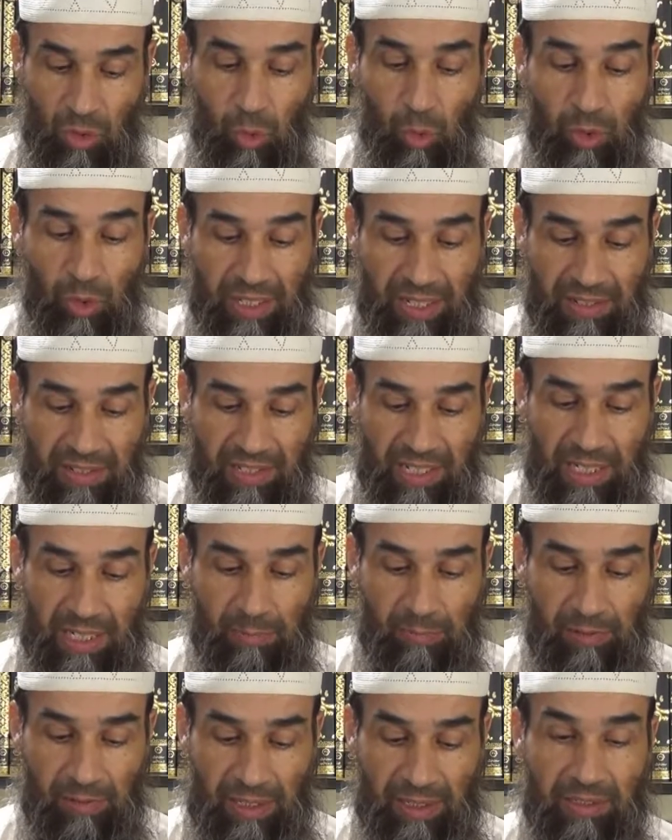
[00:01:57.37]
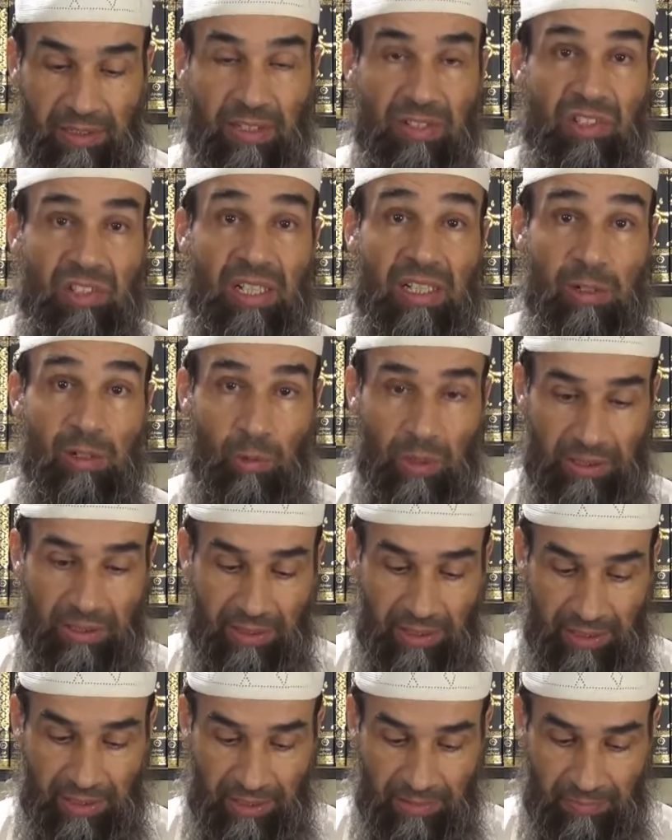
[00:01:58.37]
وكيساهم في الاقتصاد
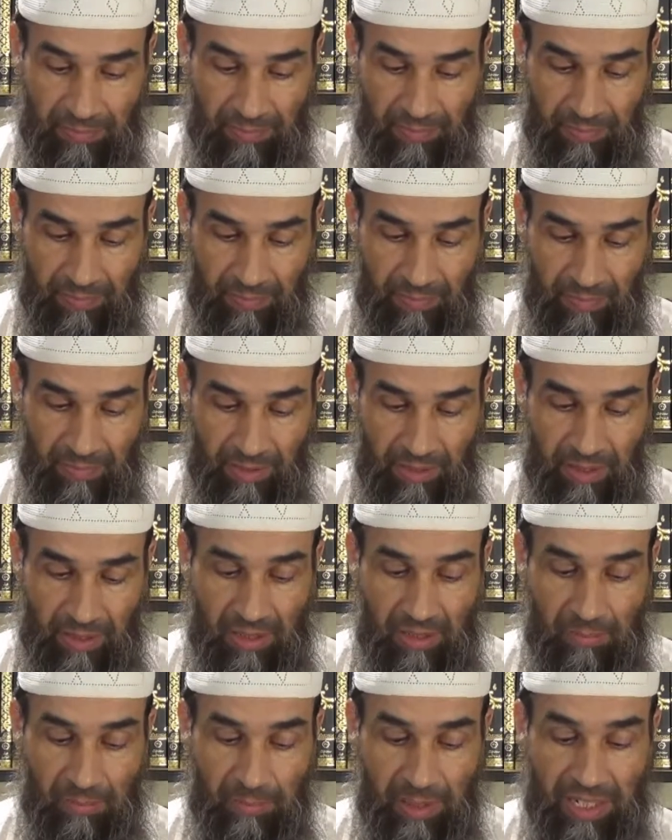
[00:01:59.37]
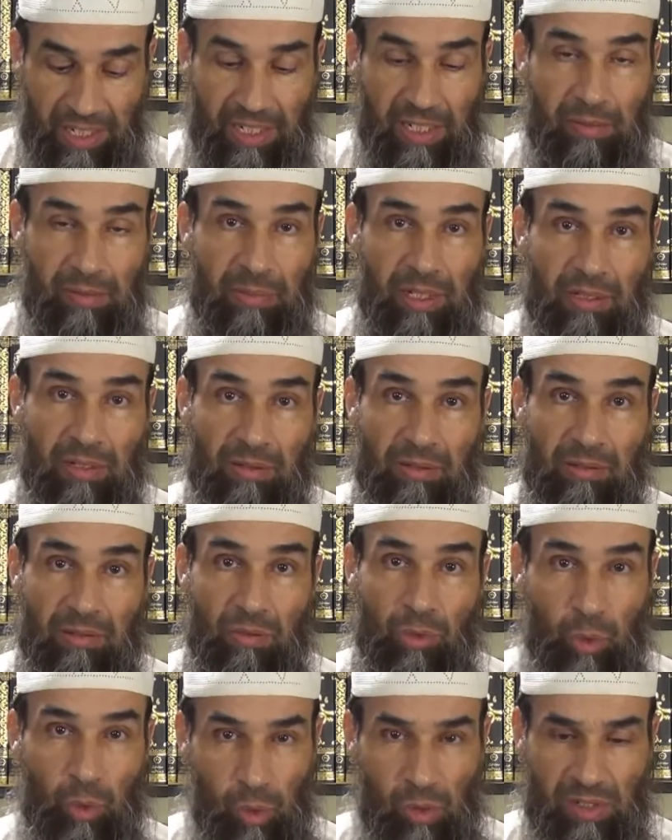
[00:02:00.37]
الوطني بينما
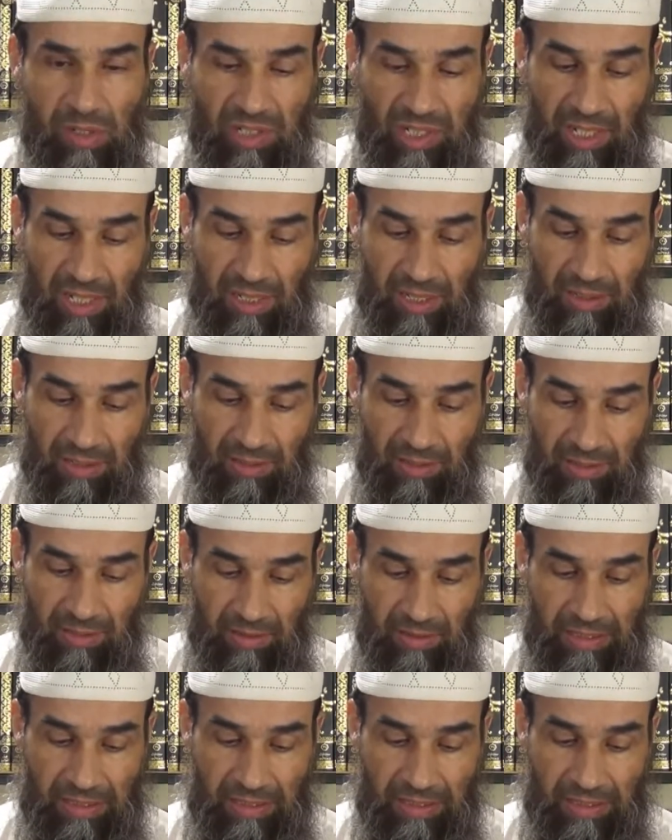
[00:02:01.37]
كل صلاة